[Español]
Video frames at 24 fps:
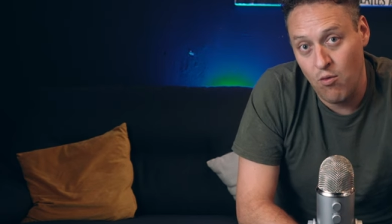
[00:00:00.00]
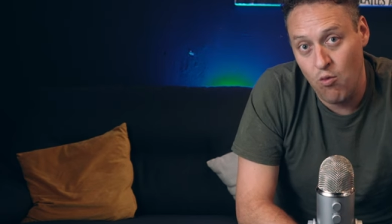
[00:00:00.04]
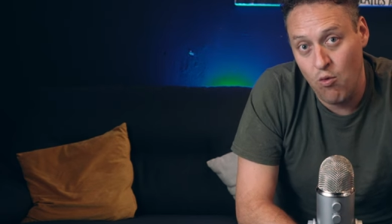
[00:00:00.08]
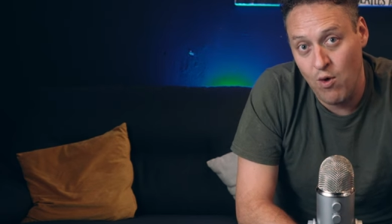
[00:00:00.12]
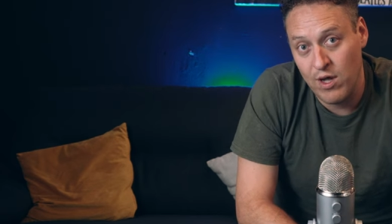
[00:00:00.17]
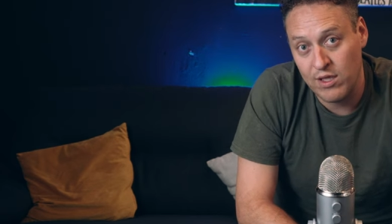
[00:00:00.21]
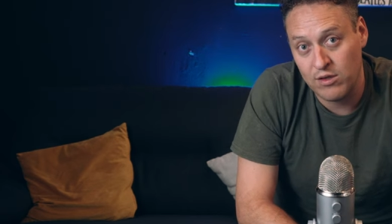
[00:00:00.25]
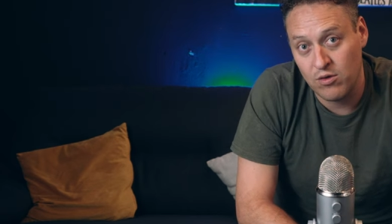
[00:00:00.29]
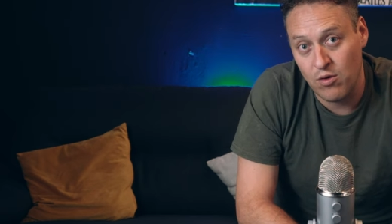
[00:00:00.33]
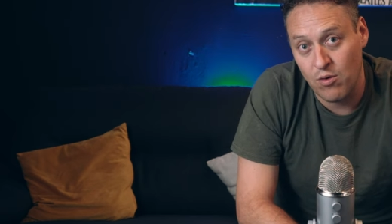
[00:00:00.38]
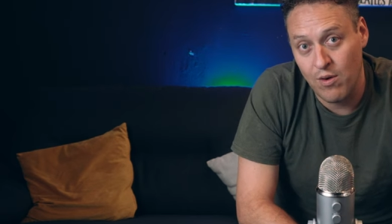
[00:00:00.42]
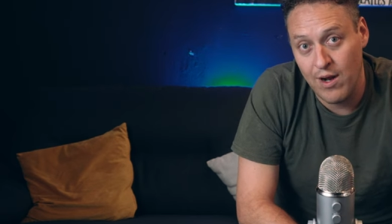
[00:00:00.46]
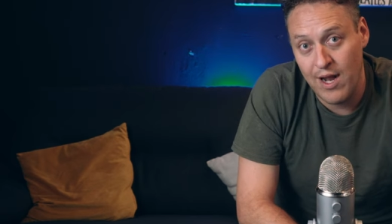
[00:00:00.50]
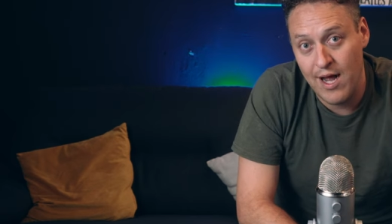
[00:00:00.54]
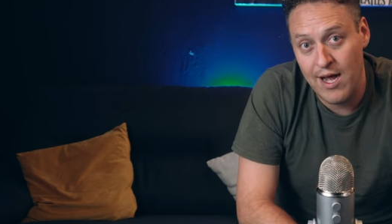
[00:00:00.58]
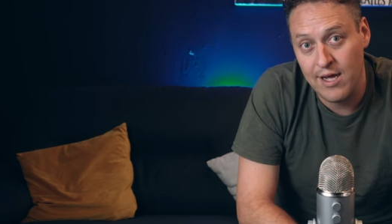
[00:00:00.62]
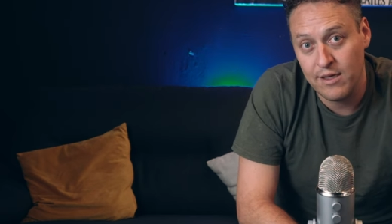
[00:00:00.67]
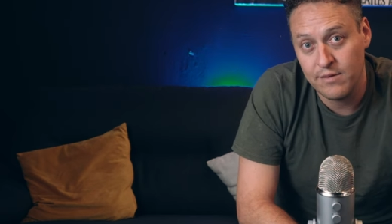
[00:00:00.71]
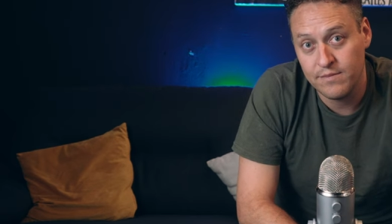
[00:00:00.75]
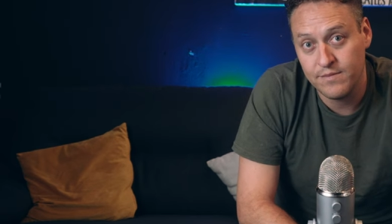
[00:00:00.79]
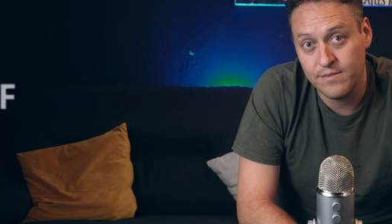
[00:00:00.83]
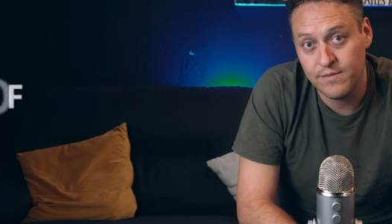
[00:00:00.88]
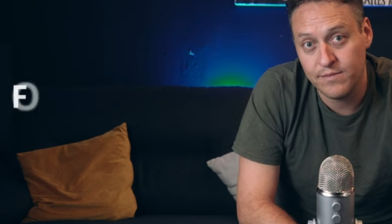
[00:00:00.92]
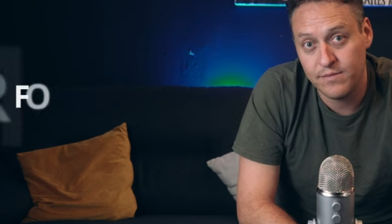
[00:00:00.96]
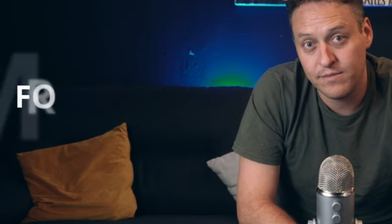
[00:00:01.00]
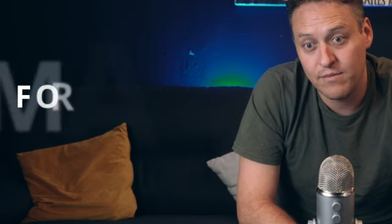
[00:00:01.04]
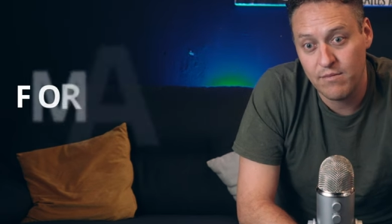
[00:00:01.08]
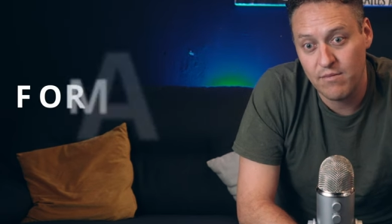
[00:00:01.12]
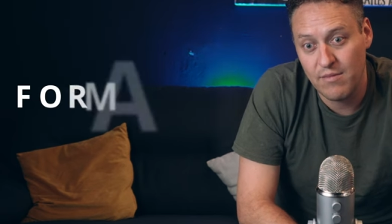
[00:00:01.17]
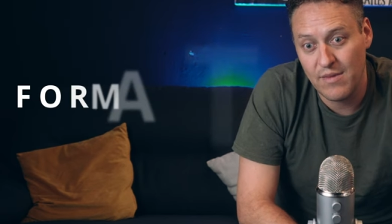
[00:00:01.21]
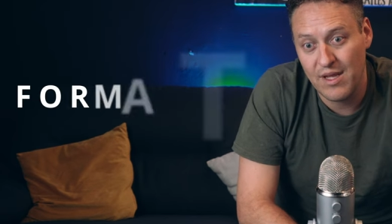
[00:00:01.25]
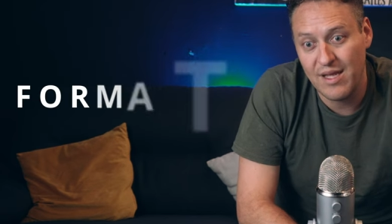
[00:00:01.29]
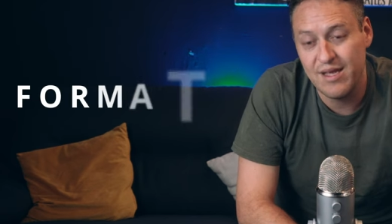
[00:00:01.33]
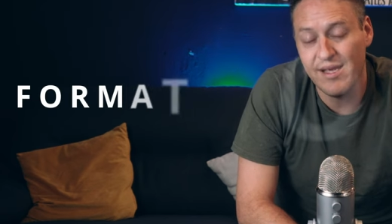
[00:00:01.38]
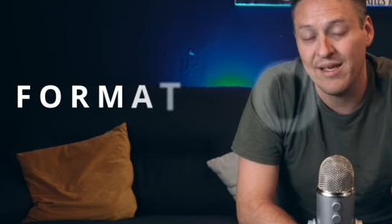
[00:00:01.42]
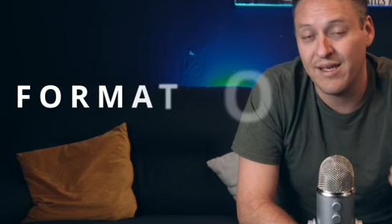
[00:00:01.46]
4K
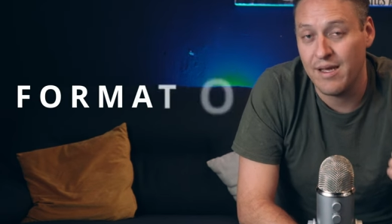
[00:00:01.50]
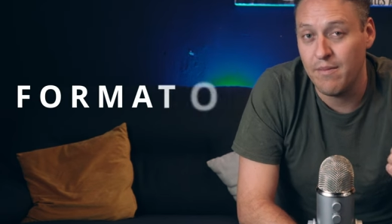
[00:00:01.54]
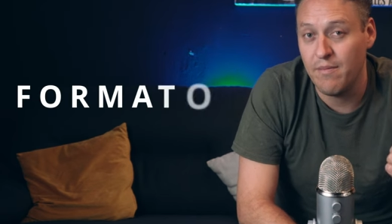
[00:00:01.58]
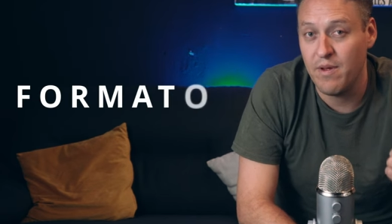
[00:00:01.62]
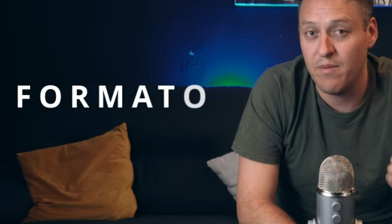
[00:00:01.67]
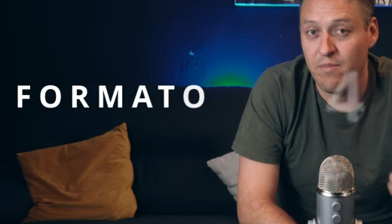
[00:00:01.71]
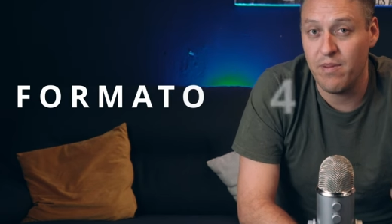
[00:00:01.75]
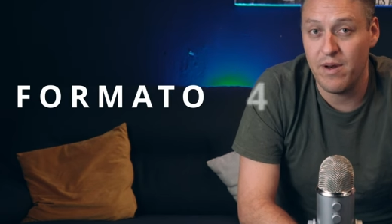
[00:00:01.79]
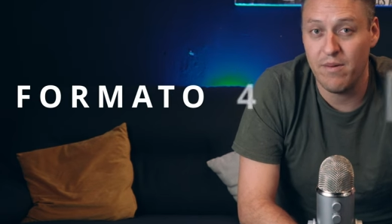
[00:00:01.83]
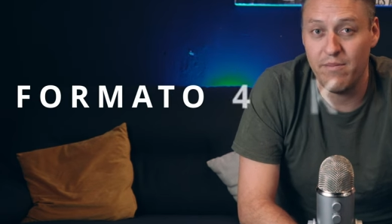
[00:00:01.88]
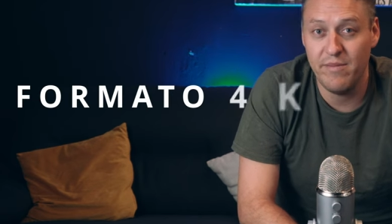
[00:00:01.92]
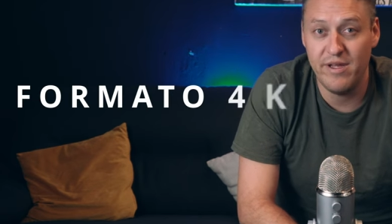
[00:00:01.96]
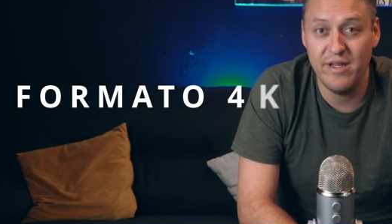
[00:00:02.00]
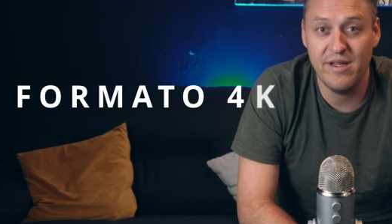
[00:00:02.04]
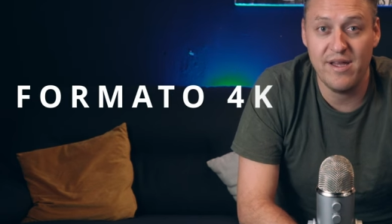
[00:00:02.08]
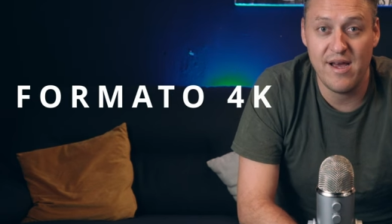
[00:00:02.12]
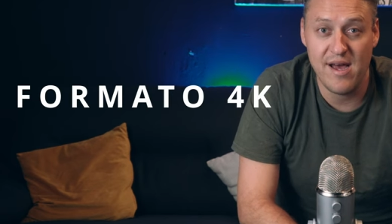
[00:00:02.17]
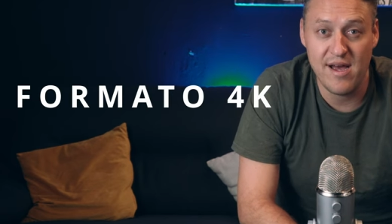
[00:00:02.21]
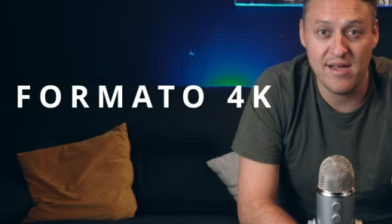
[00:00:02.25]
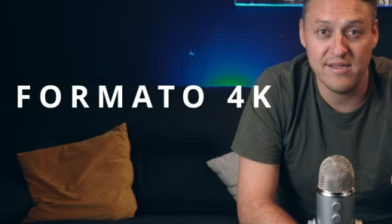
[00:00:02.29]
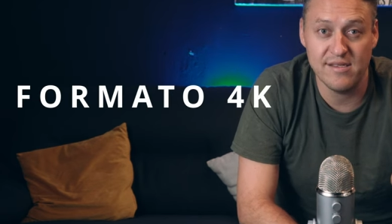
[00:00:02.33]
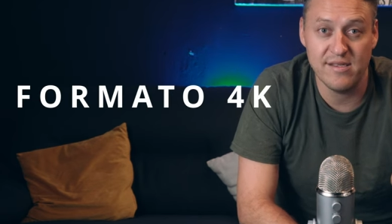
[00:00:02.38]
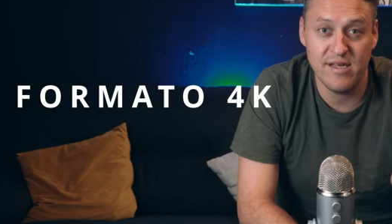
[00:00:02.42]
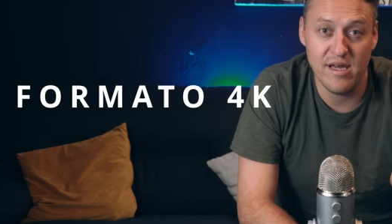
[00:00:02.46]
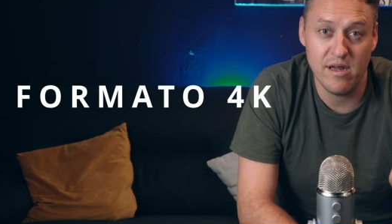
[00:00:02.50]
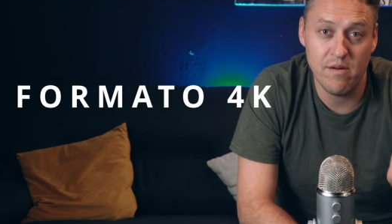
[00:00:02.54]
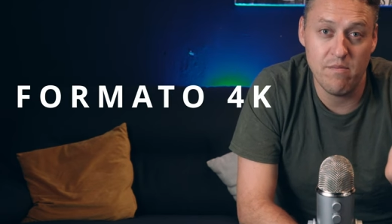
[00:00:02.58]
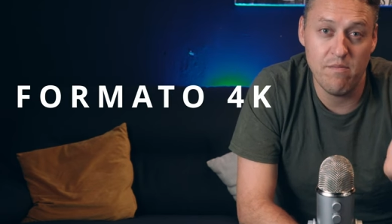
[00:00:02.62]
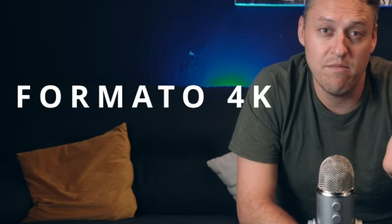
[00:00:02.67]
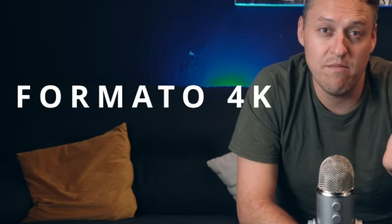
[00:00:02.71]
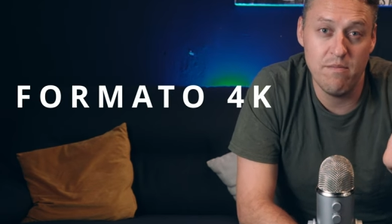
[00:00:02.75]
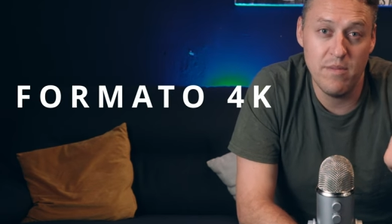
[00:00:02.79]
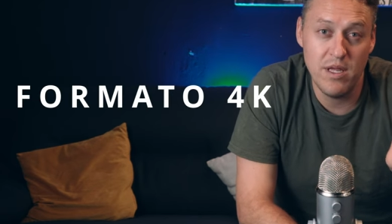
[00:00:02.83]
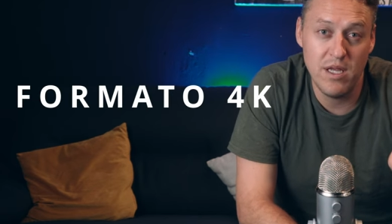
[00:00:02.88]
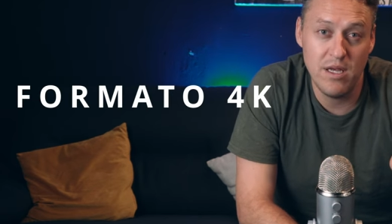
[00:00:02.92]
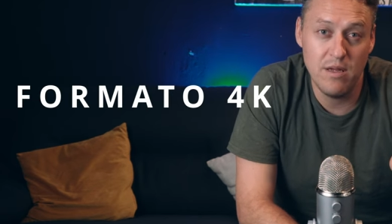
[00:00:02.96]
y que me permita hacer
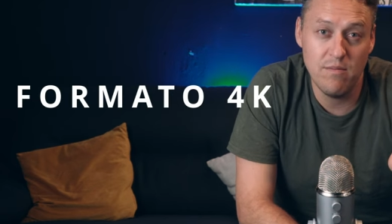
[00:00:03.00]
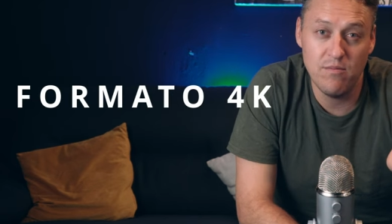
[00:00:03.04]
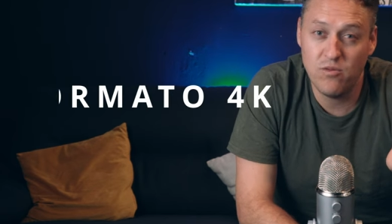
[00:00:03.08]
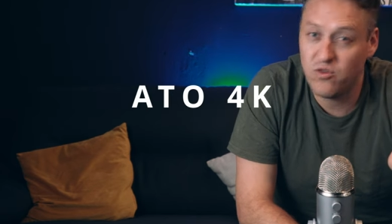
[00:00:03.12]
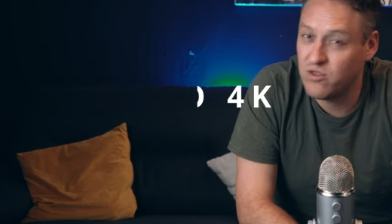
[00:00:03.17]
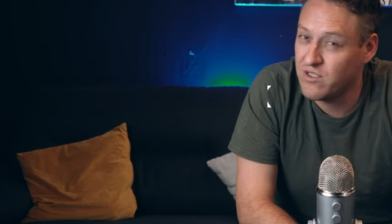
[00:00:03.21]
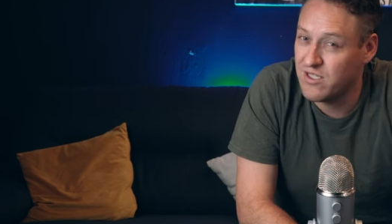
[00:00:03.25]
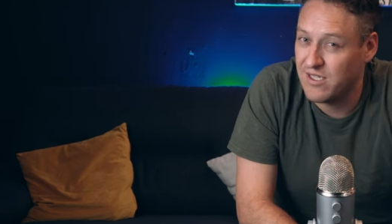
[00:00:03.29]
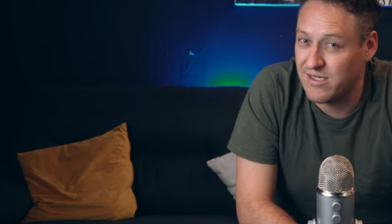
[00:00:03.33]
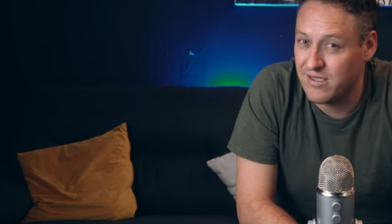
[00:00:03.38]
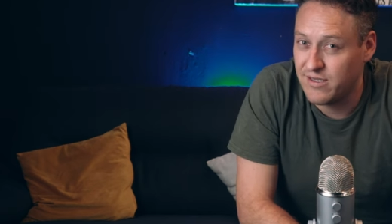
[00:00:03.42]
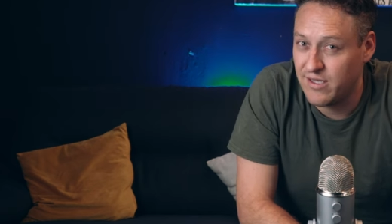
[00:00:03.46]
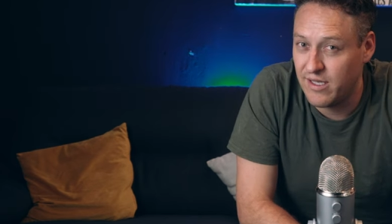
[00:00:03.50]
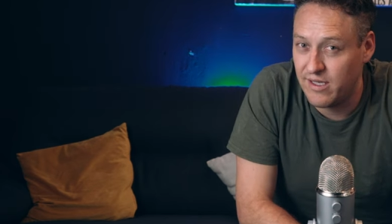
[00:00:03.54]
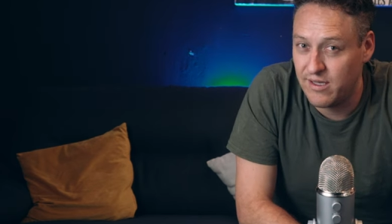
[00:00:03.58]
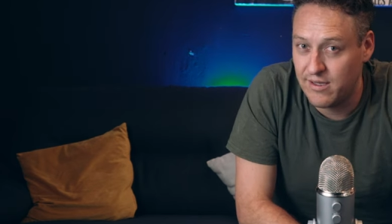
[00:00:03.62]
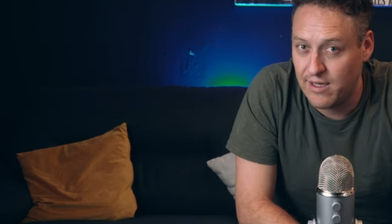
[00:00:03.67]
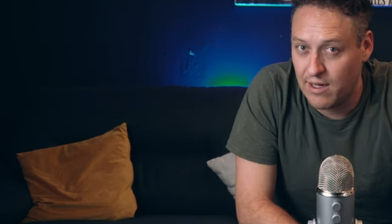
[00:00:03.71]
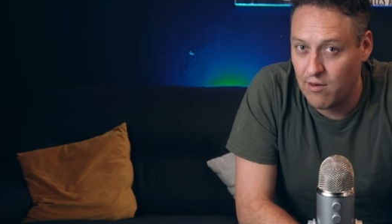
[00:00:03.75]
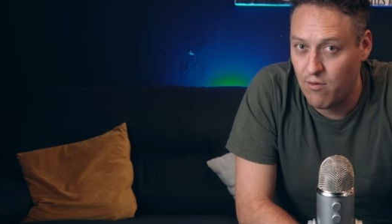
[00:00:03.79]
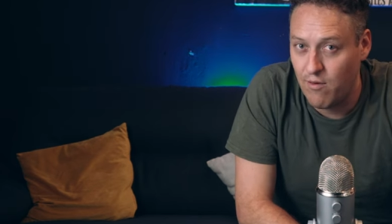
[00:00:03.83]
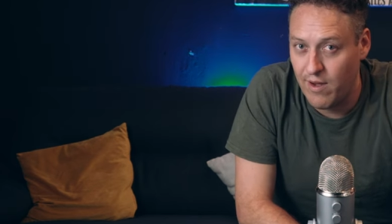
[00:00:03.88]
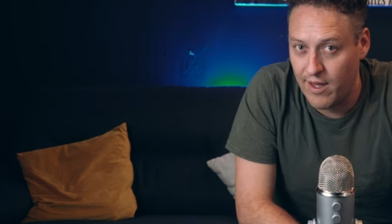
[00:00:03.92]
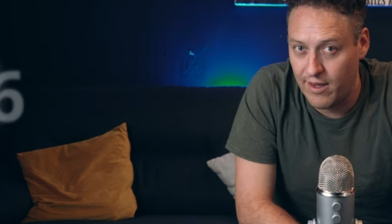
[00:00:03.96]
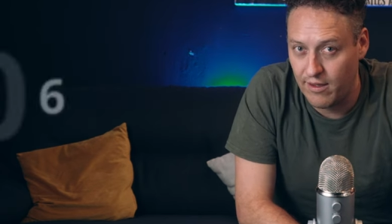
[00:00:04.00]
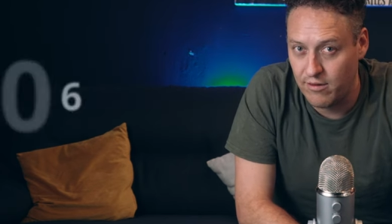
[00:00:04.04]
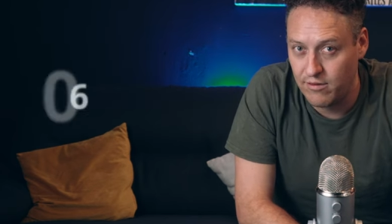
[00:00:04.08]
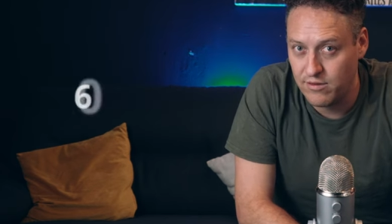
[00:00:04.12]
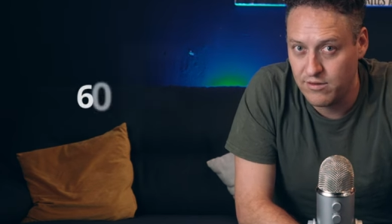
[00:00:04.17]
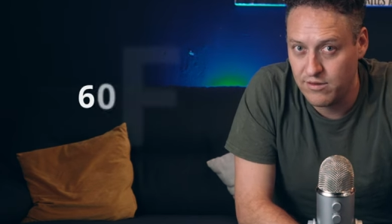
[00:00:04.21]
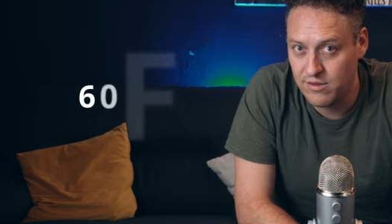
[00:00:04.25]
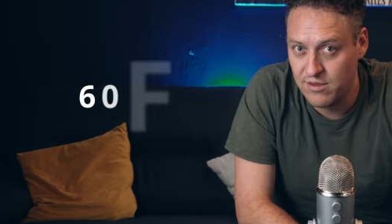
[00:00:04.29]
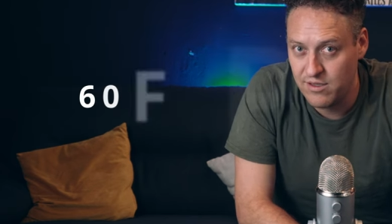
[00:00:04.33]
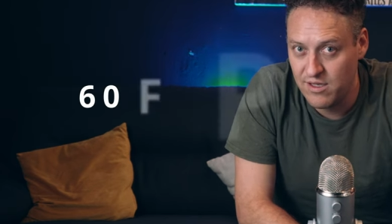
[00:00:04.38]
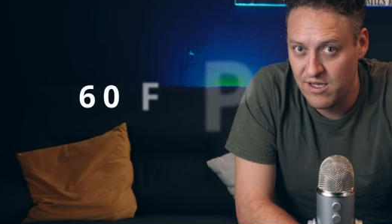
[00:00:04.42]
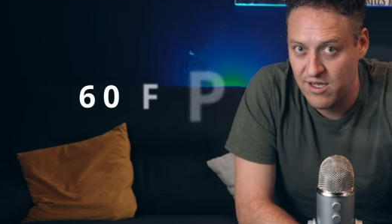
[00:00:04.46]
mínimo 60
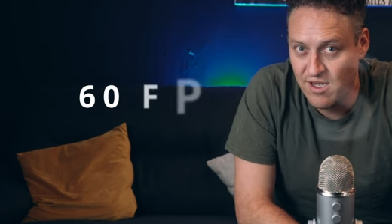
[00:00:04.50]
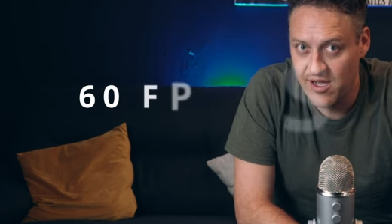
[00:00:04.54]
cuadros.